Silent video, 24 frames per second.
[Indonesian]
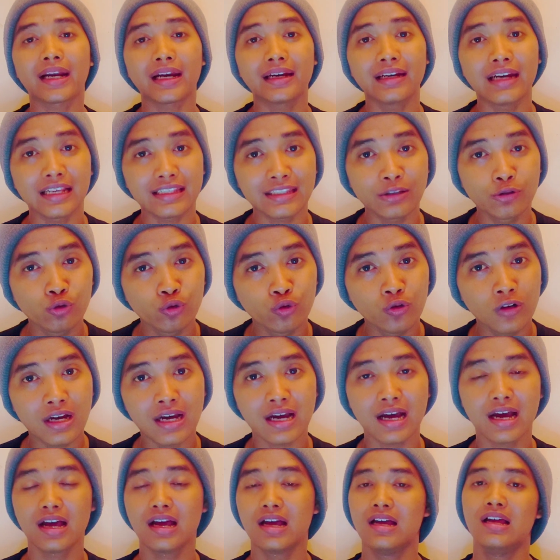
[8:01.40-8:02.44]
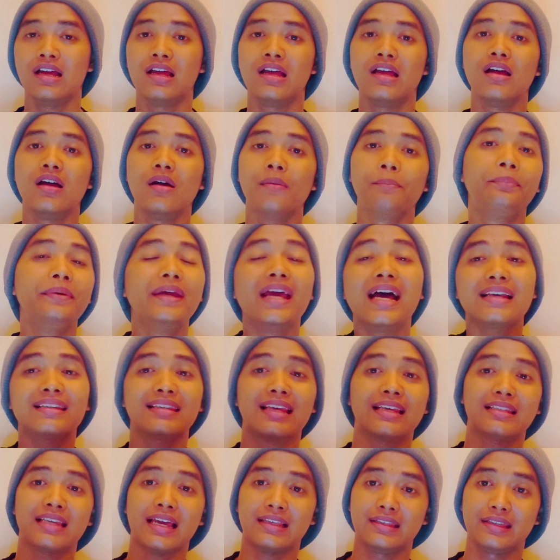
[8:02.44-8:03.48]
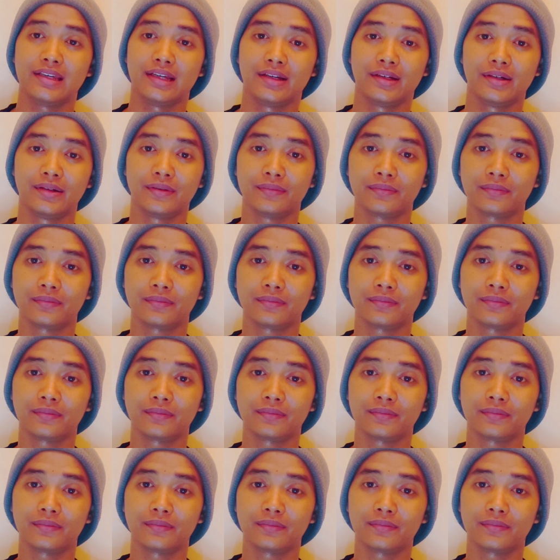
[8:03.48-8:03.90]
merendah juga biasa saja